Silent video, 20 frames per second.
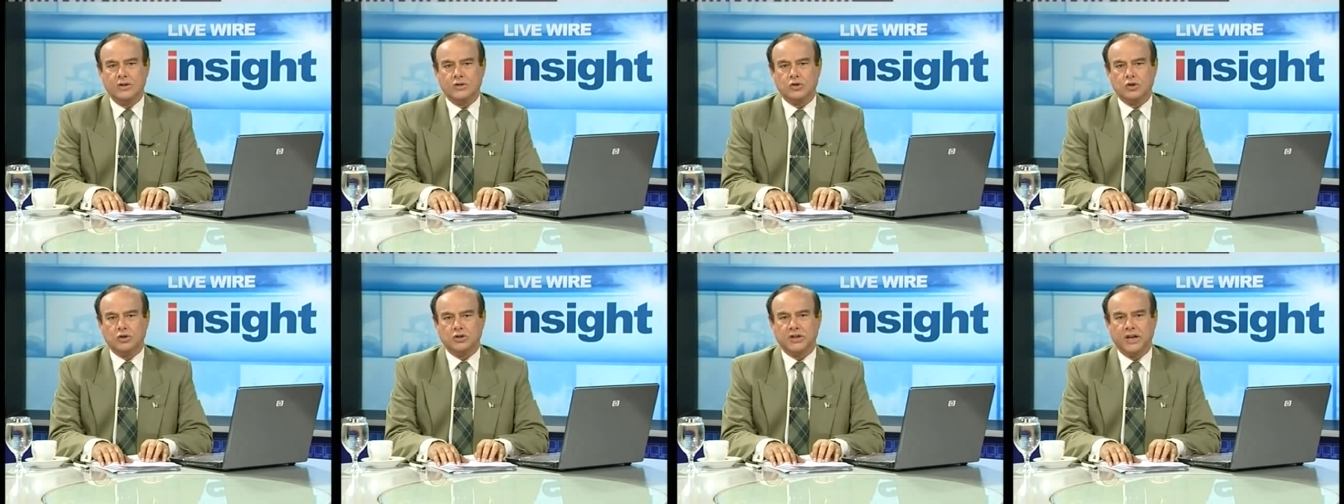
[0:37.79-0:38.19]

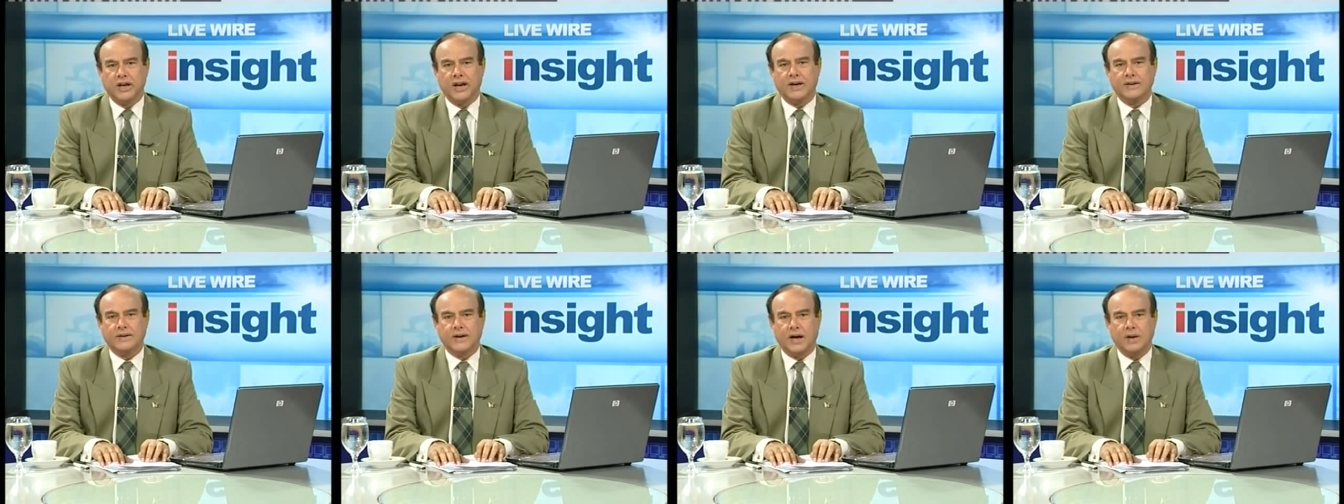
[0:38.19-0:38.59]
जो
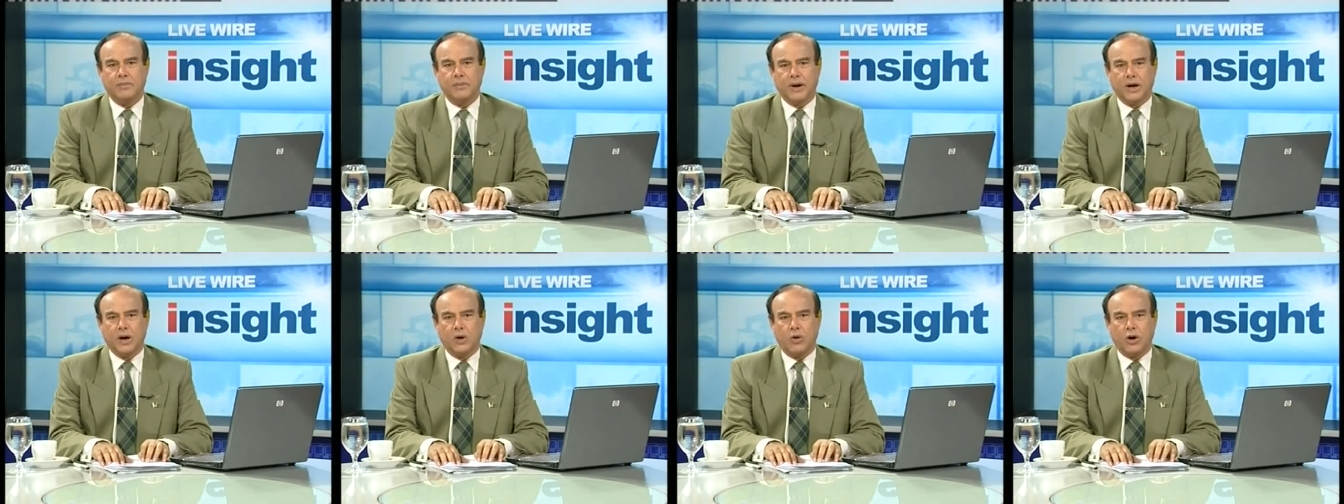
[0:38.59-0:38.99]
6000
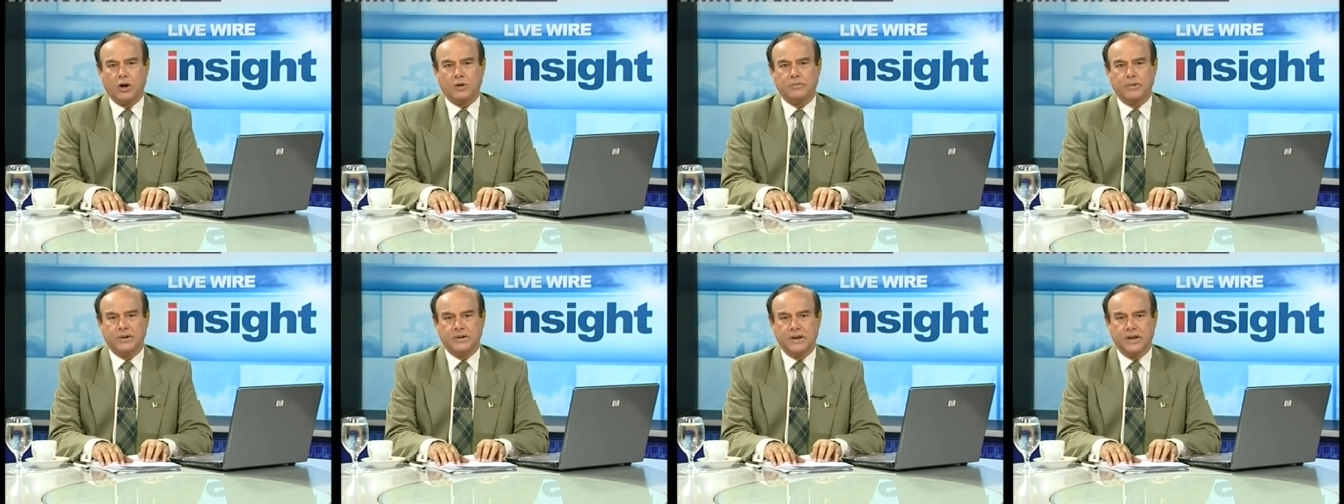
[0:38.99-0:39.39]
मेगावाट
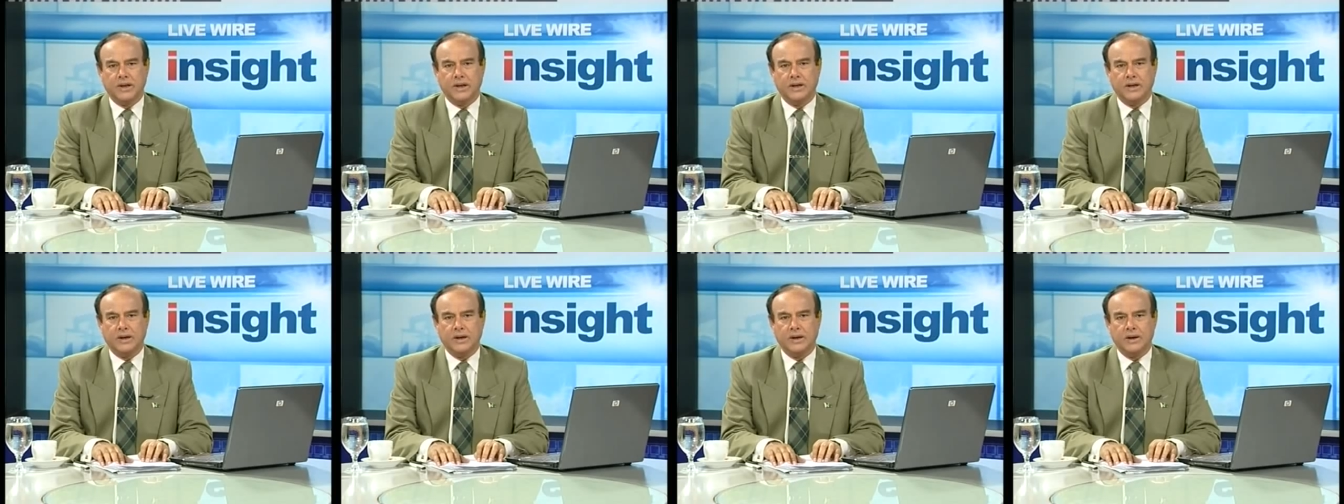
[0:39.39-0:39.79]
बिजली
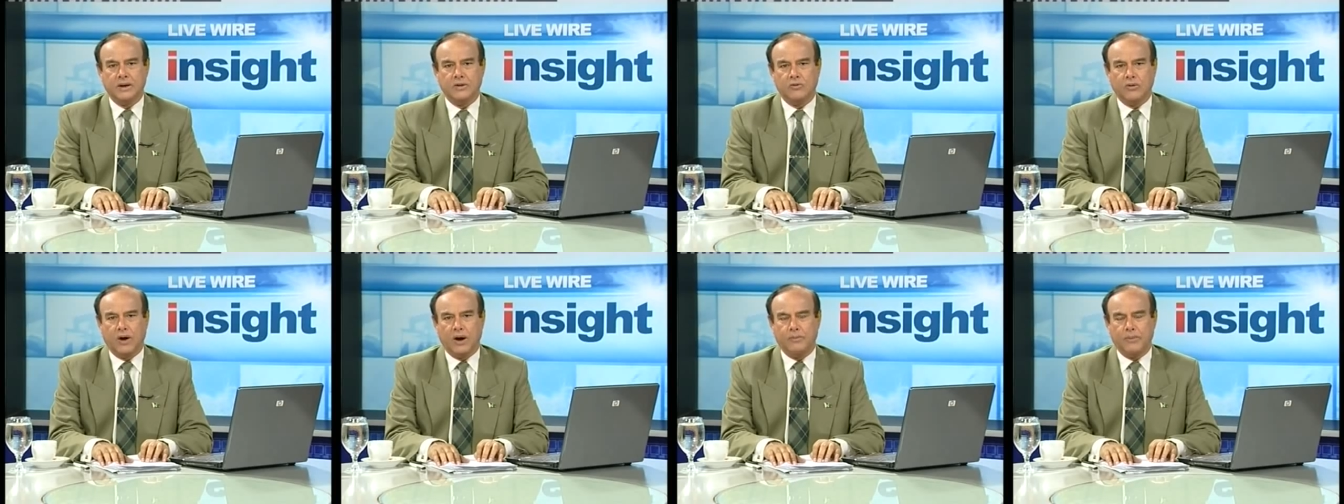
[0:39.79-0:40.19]

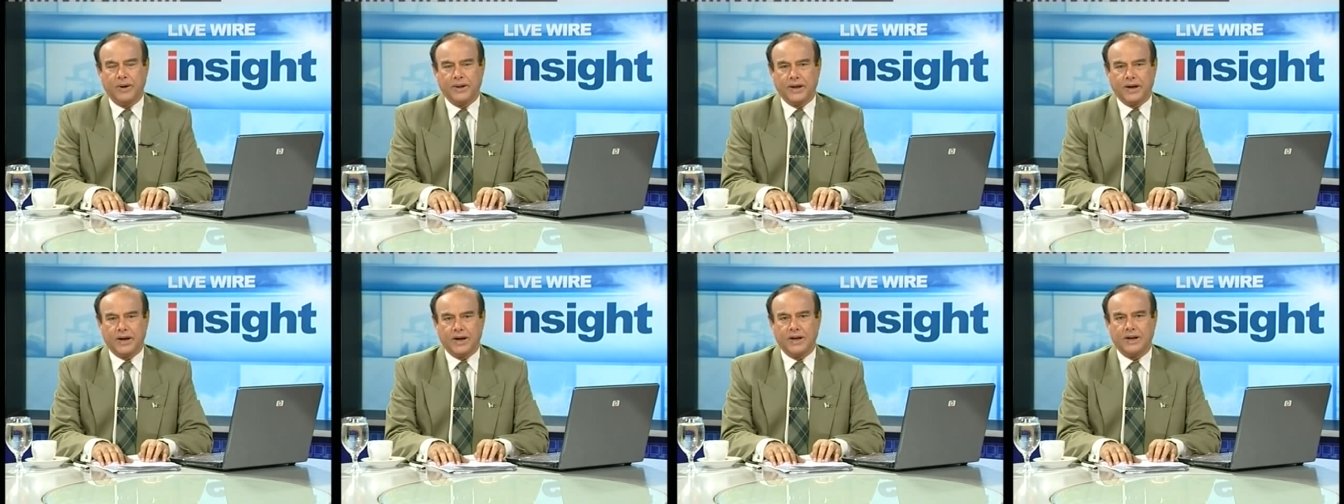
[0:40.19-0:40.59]
वहाँ
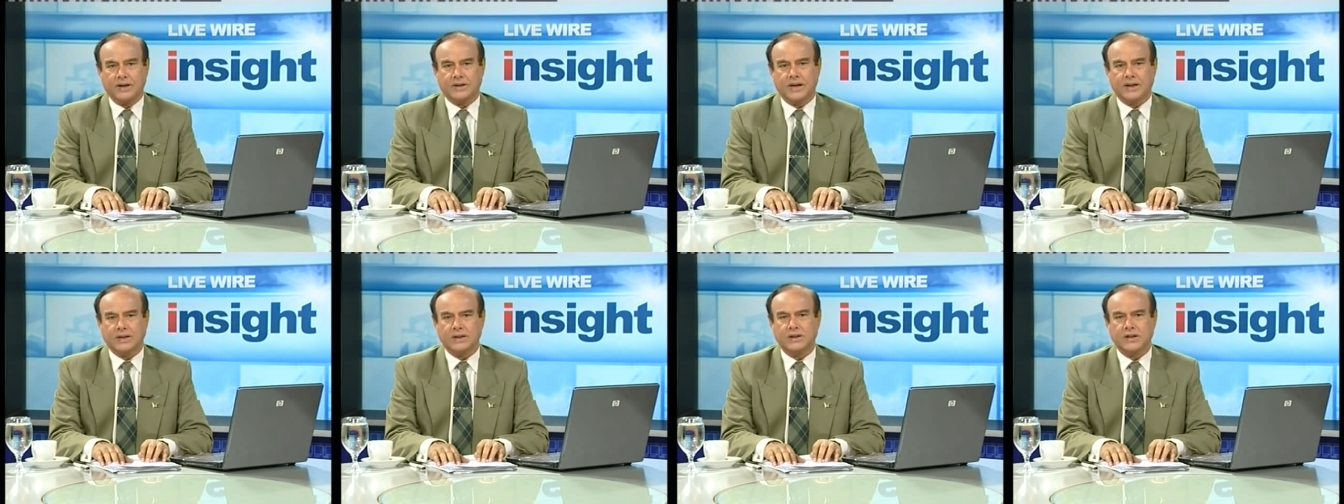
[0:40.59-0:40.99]
पैदा करना
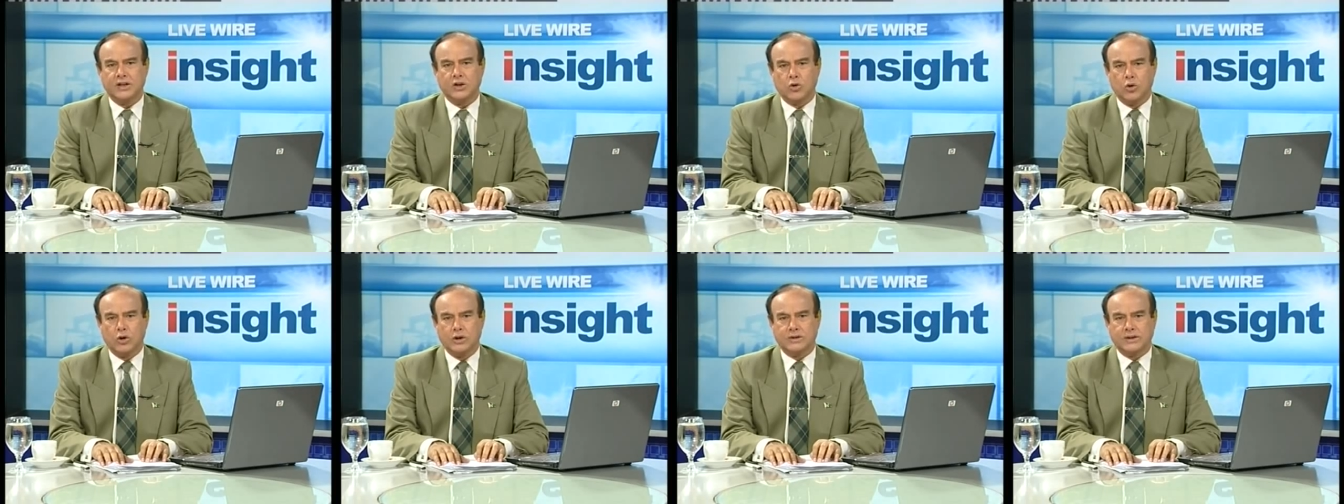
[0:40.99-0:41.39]
चाहती थी
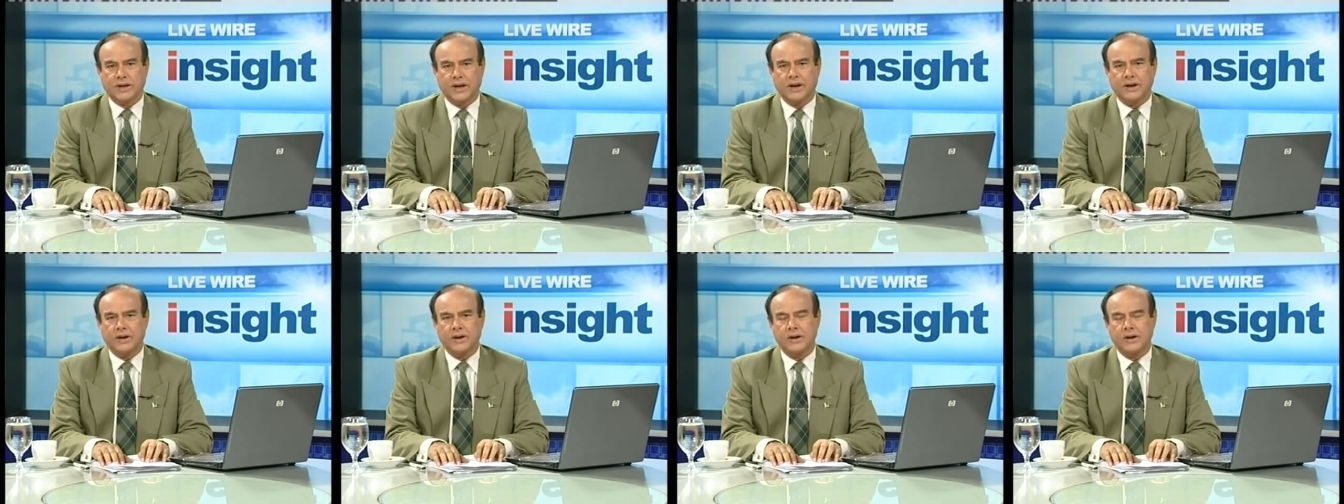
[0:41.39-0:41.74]
कोल से